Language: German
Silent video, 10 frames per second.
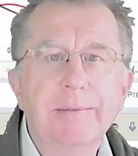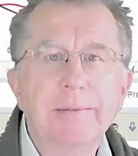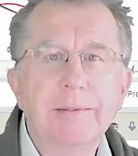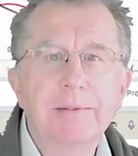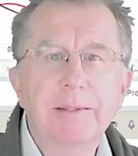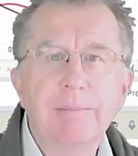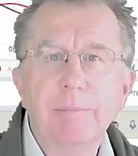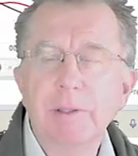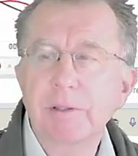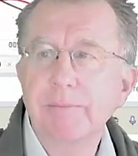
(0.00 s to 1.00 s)

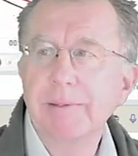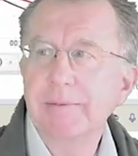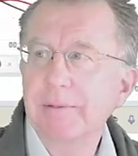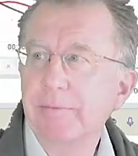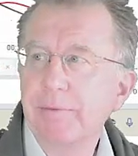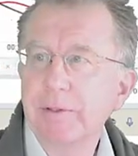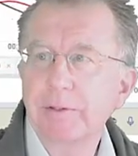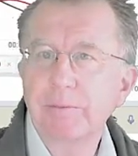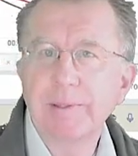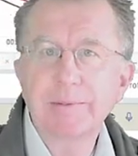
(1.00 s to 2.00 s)
Dezember
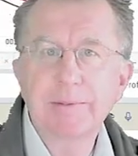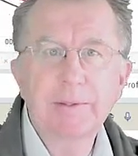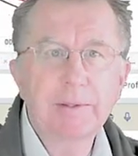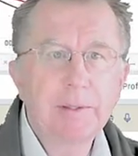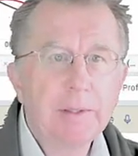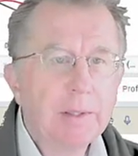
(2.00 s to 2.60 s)
2024